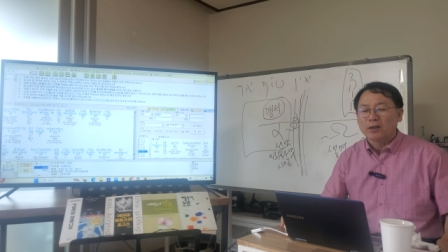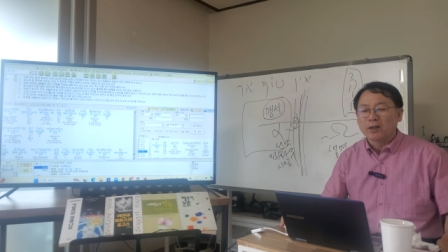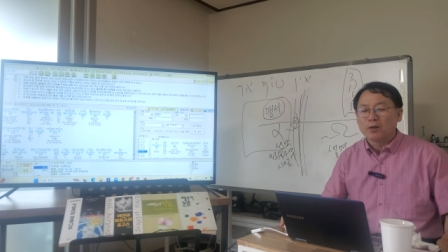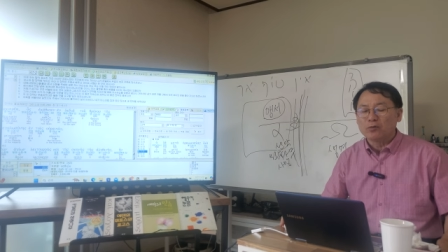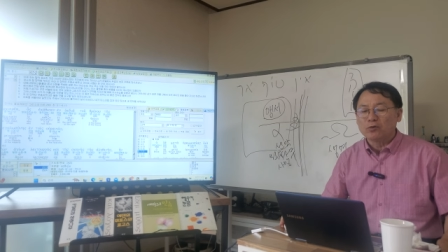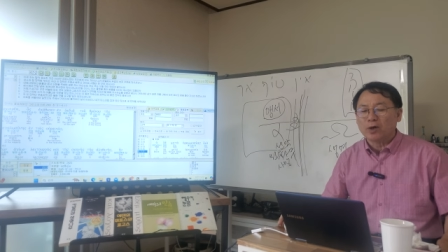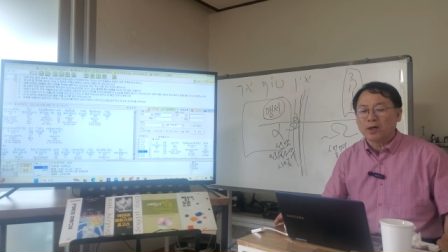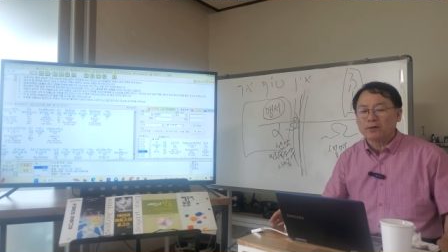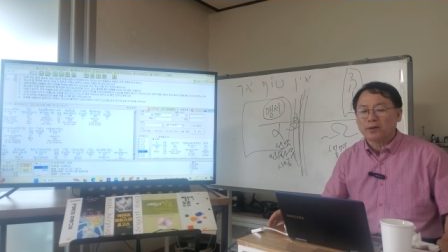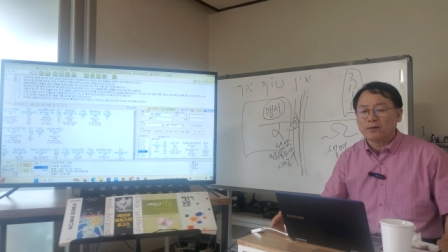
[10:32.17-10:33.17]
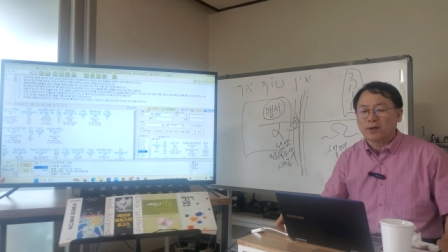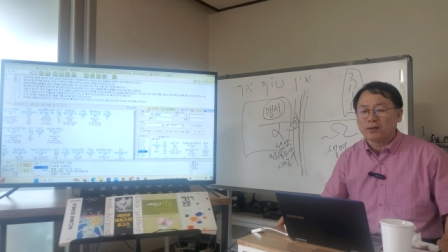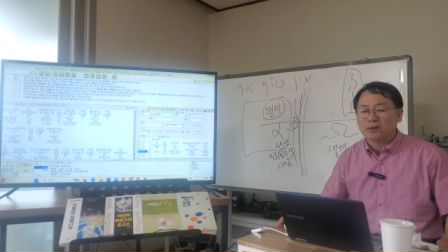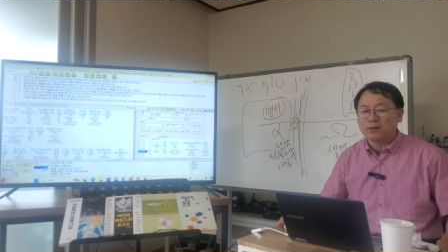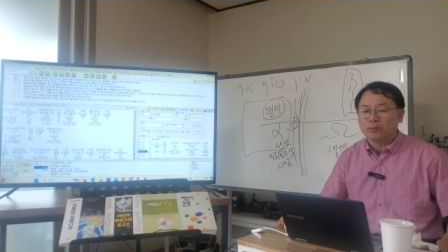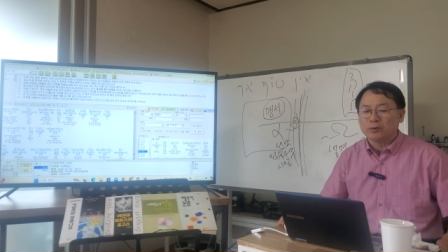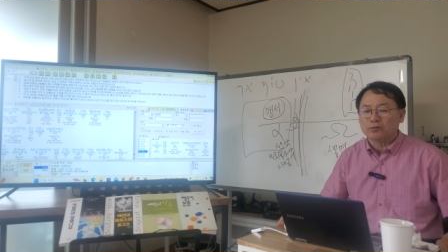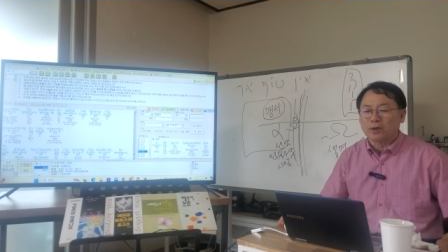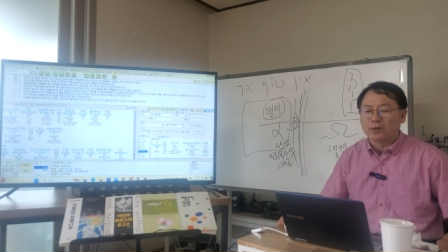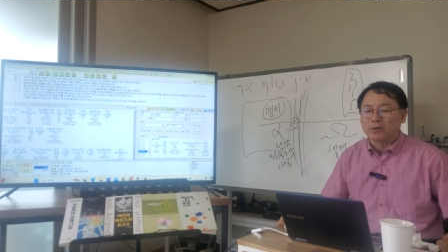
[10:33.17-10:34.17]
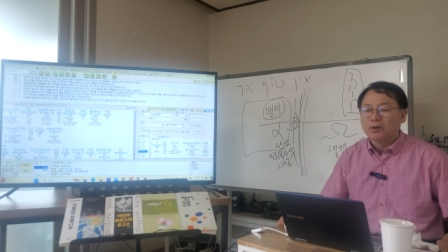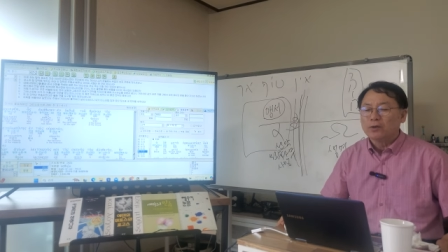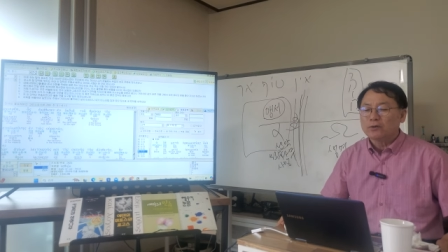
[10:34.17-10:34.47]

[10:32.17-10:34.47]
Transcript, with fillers: 예물과 제사 드림을 위하여